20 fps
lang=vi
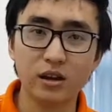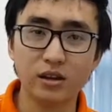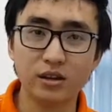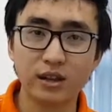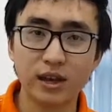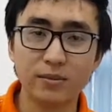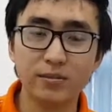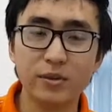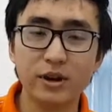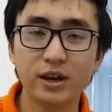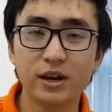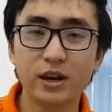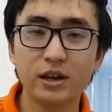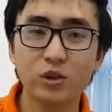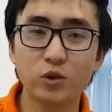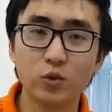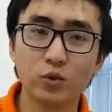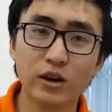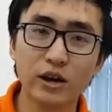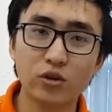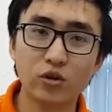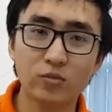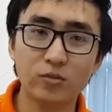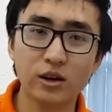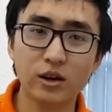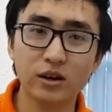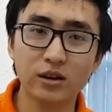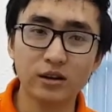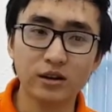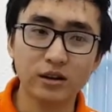trang bị lên tủ rác của
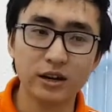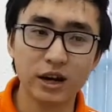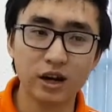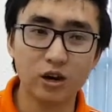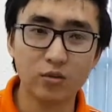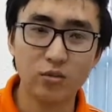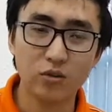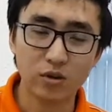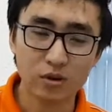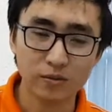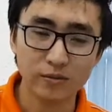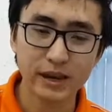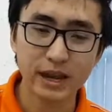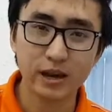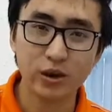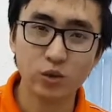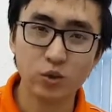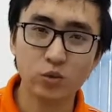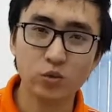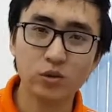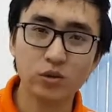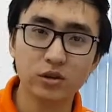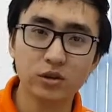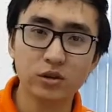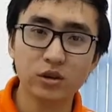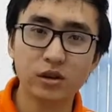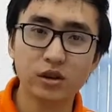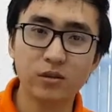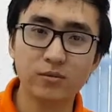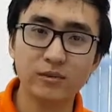mình để có một không gian lưu
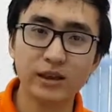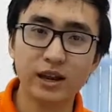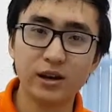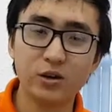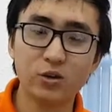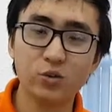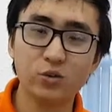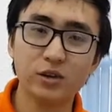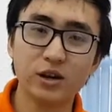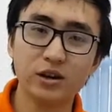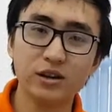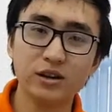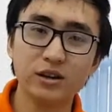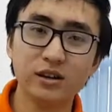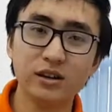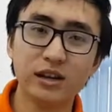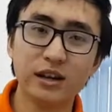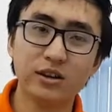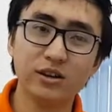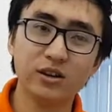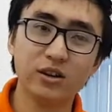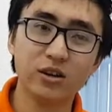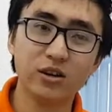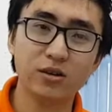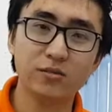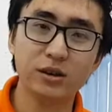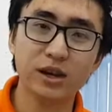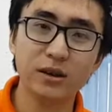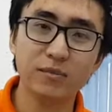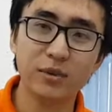không gian lưu trữ dành cho
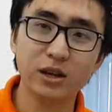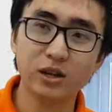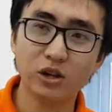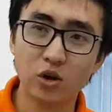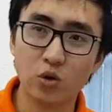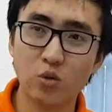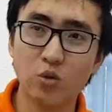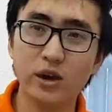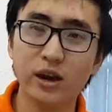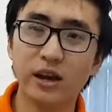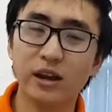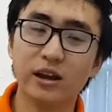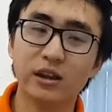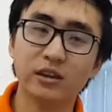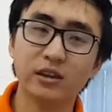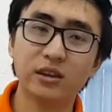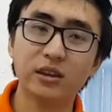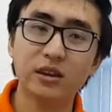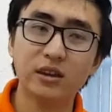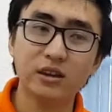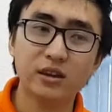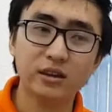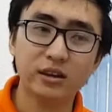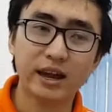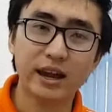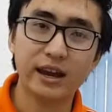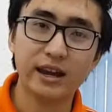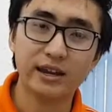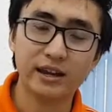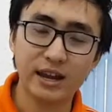các máy chủ hay là
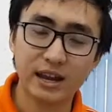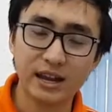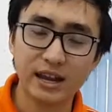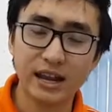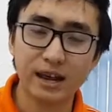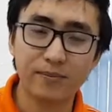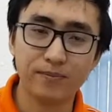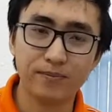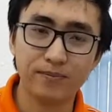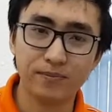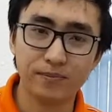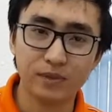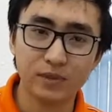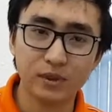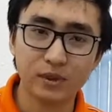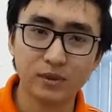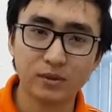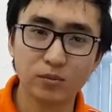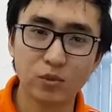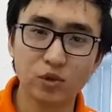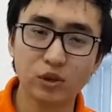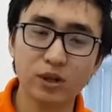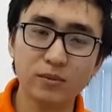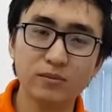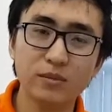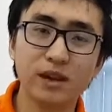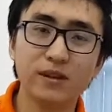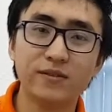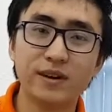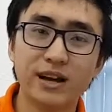hay để làm một thiết
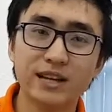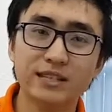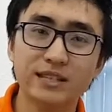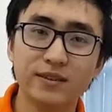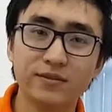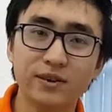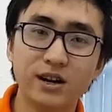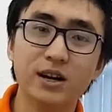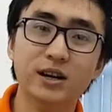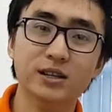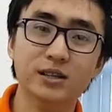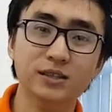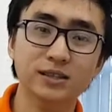bị file server